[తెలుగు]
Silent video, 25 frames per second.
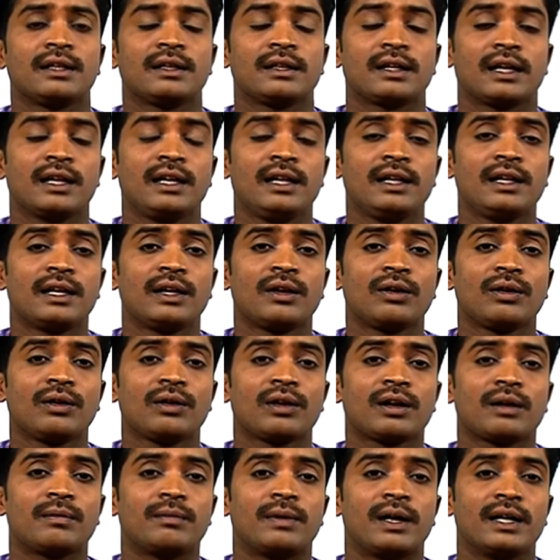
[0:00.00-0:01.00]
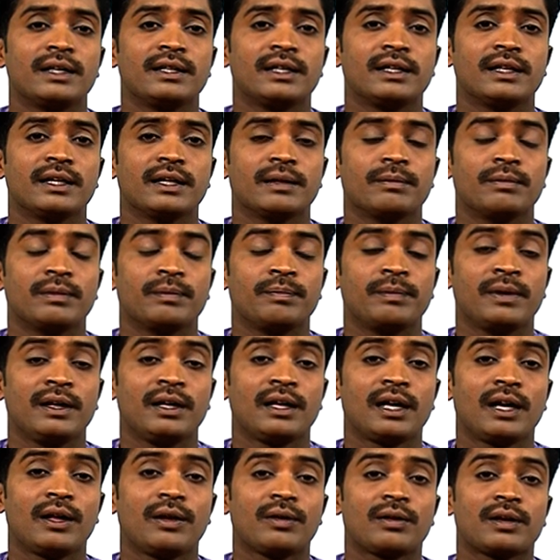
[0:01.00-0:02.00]
తల్లిదండ్రుల యొక్క బాధ్యత
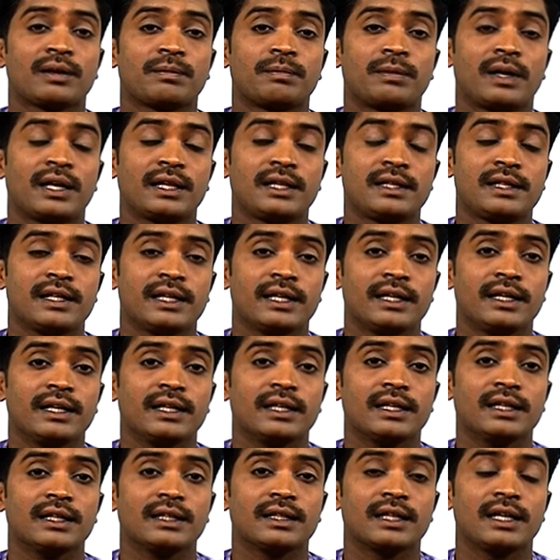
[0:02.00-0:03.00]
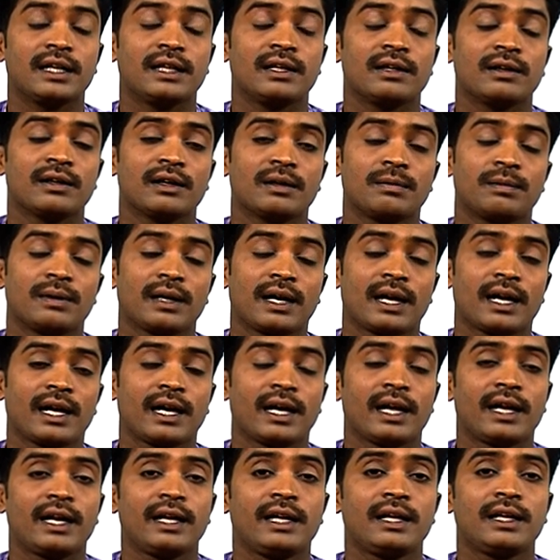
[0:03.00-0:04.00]
పిల్లల యొక్క బాధ్యత ఏంటి తల్లిదండ్రుల పట్ల
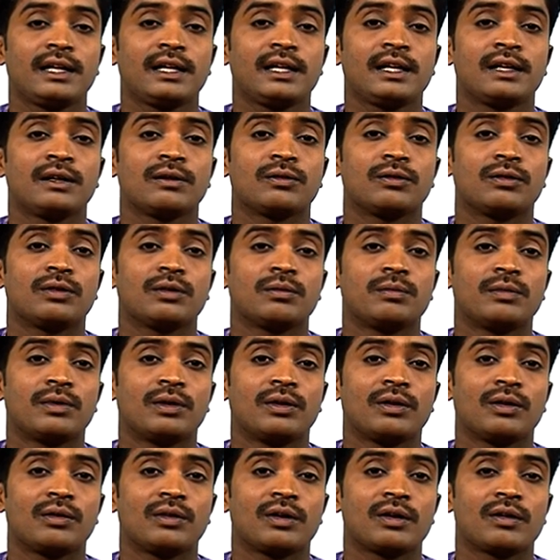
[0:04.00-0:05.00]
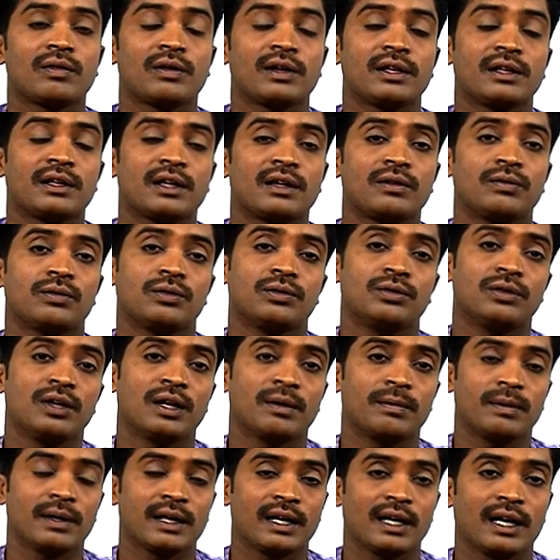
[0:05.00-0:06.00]
కానీ కుటుంబంలో ఉన్నటువంటి ఇతర వృద్ధుల
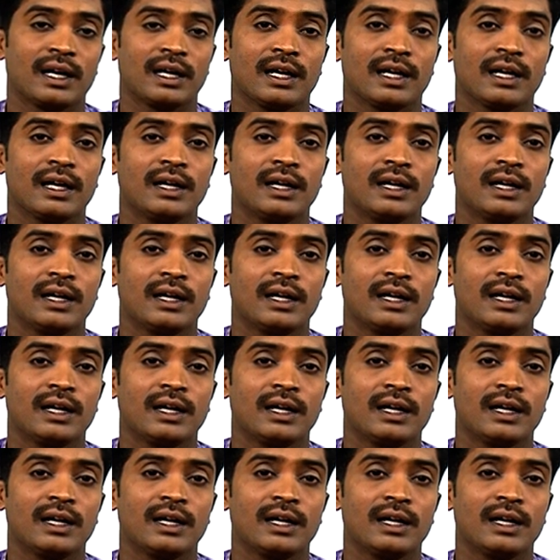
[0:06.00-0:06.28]
పట్ల